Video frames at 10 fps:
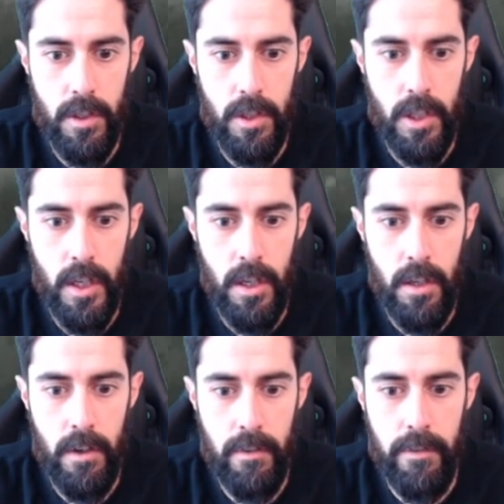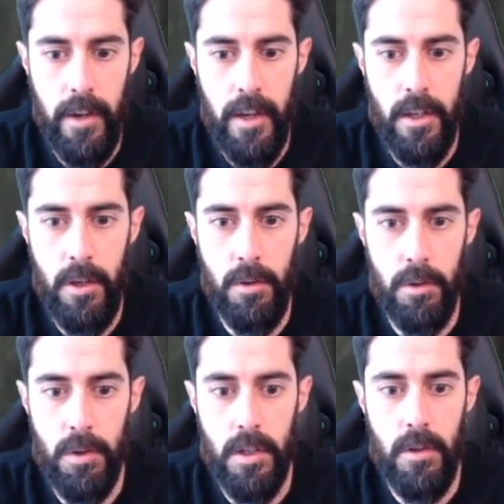C F
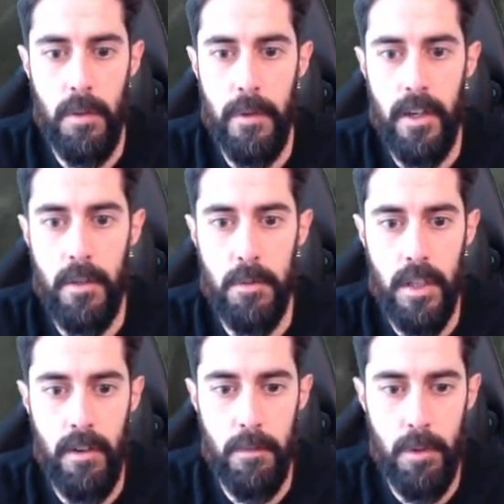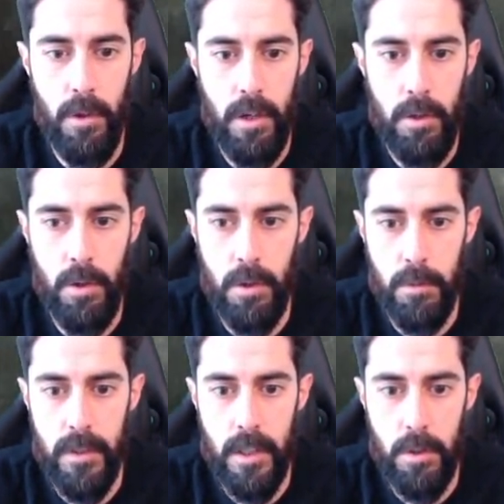use equip items. Tamam öğretiyor
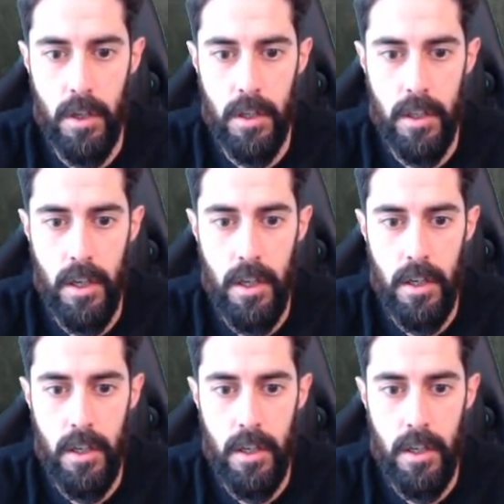bize şu anda.